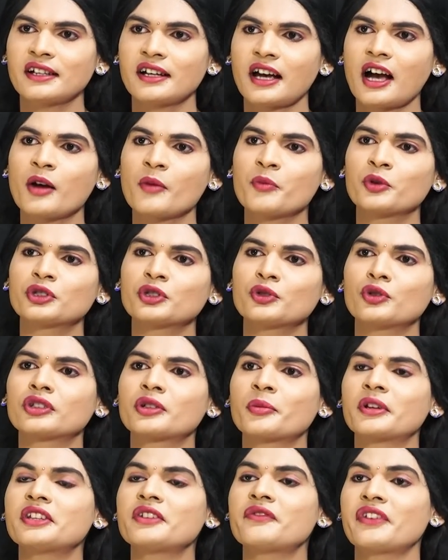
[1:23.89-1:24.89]
కాకపోతే
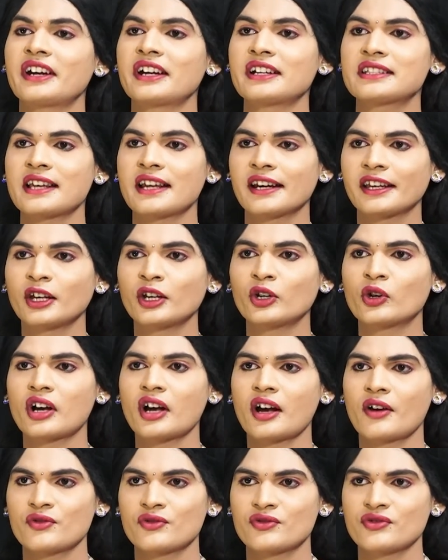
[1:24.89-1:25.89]
కొంతమంది ఫ్రెండ్ సర్కిల్లో
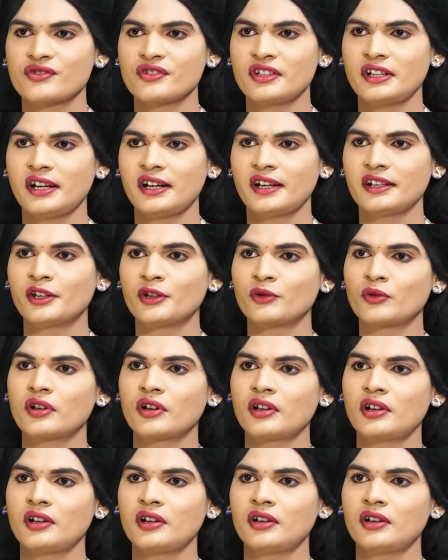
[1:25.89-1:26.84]
కావచ్చు ఇలా నేను ఒక